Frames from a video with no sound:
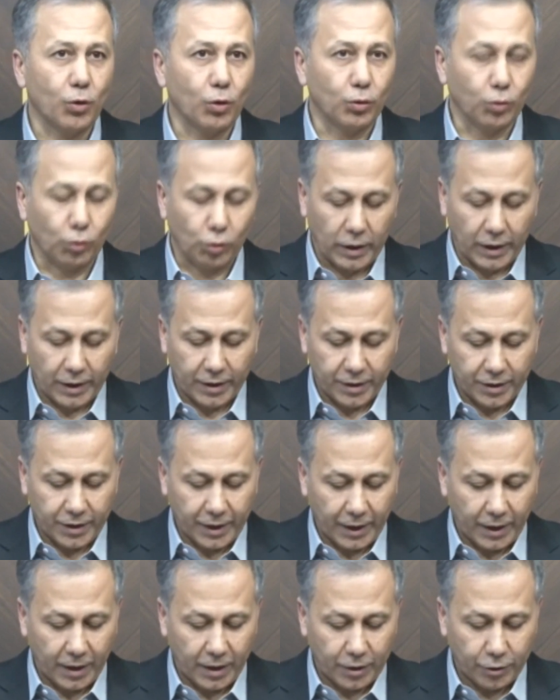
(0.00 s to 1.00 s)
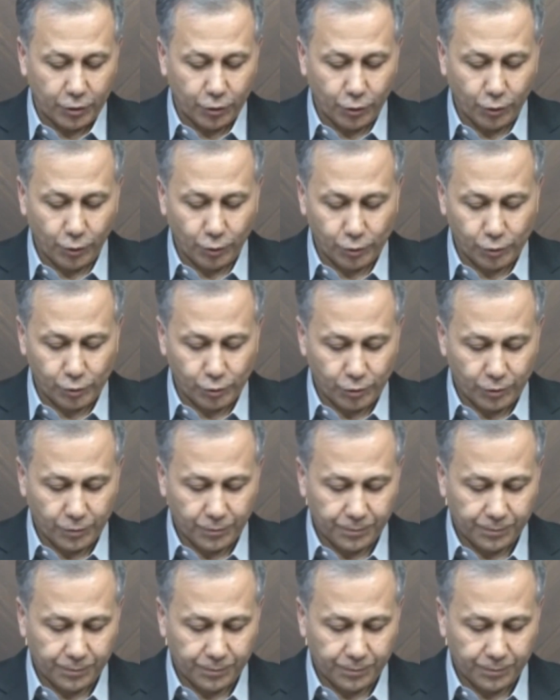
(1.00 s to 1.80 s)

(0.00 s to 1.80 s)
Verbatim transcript: olduklarını değerlendiriyoruz.